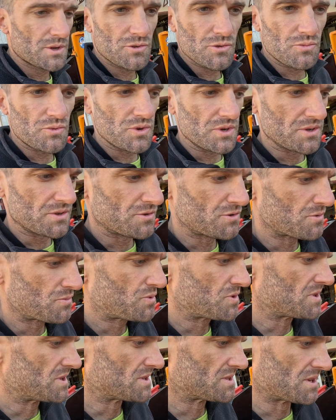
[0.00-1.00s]
bien depuis,
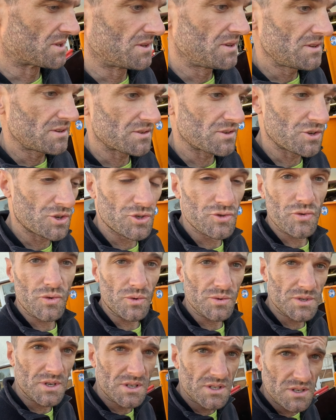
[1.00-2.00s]
depuis des années. D'ailleurs, je vous
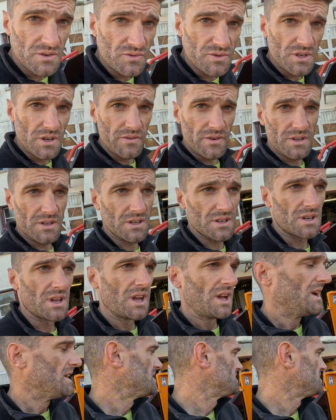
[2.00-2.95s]
conseille, si vous avez des,